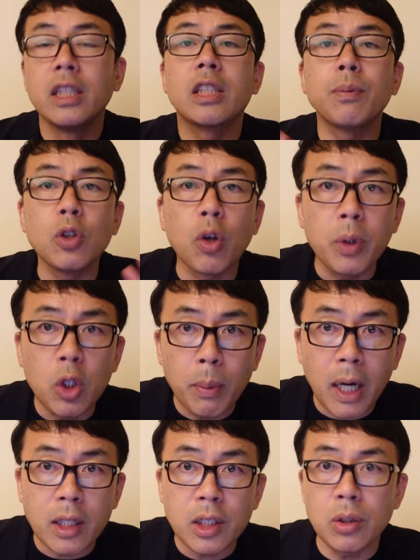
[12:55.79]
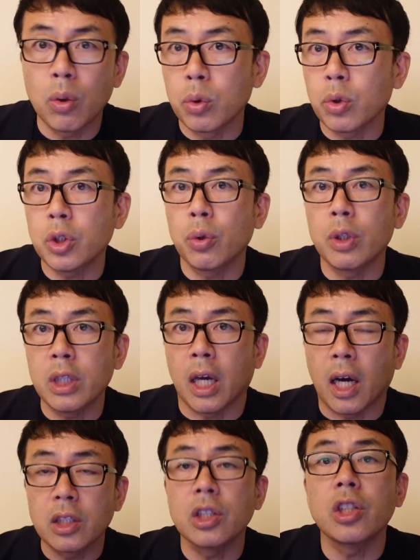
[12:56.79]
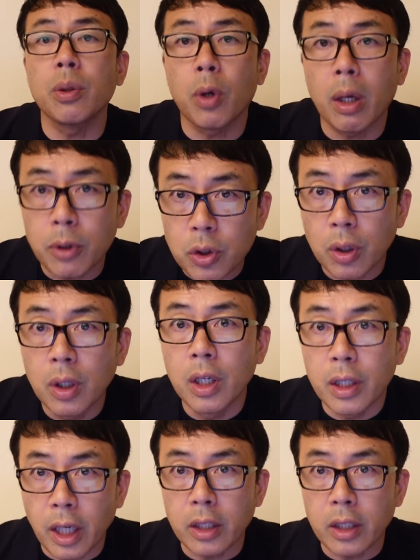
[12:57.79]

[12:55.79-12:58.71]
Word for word: 自分の身の回りにお年寄りに安心してもらいましょう。